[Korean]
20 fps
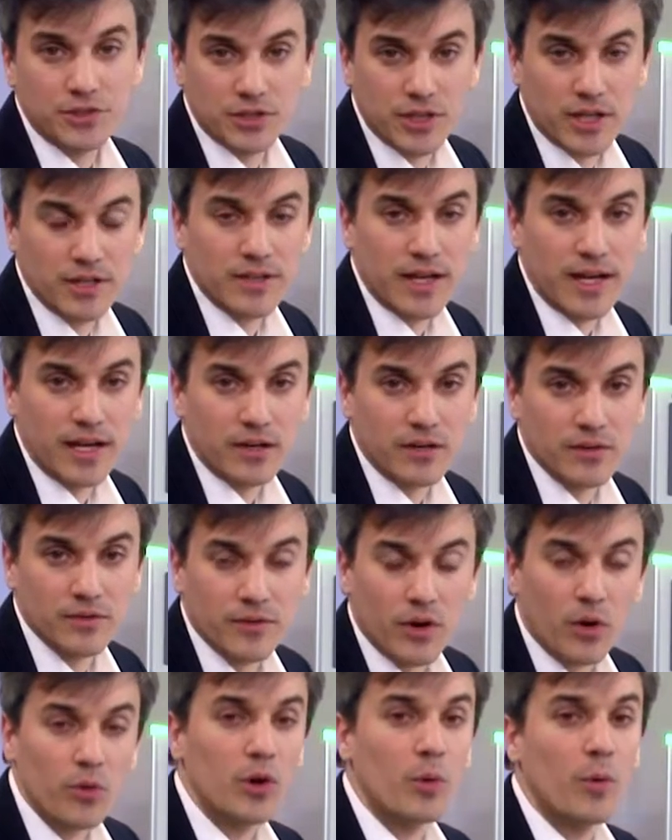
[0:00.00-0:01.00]
이것을 할
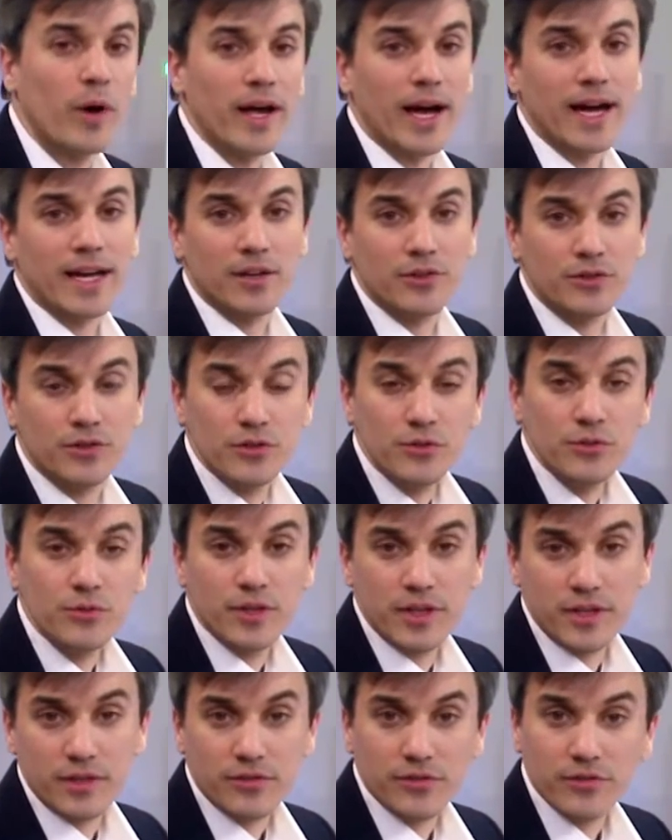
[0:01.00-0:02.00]
수 있는 유일한
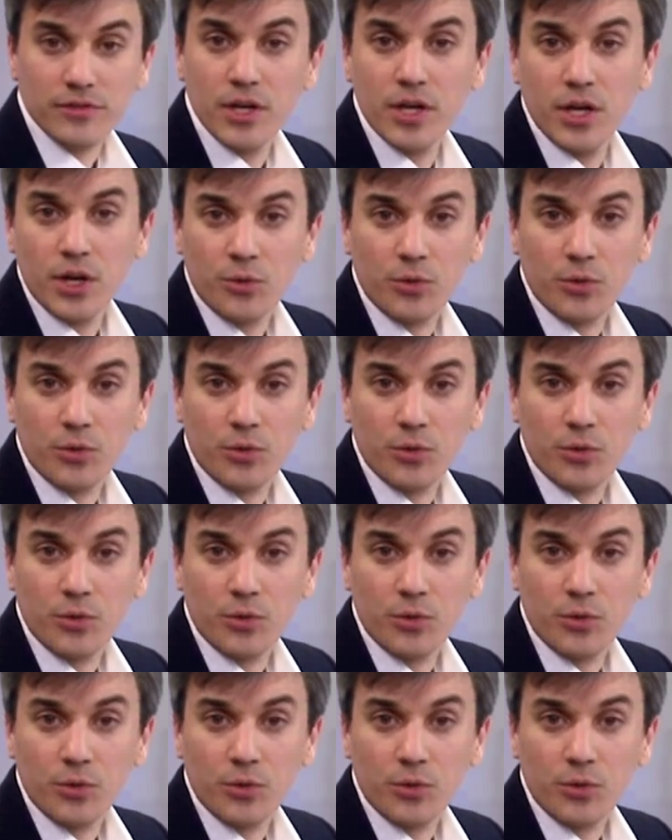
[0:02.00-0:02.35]
방법은 컨트롤러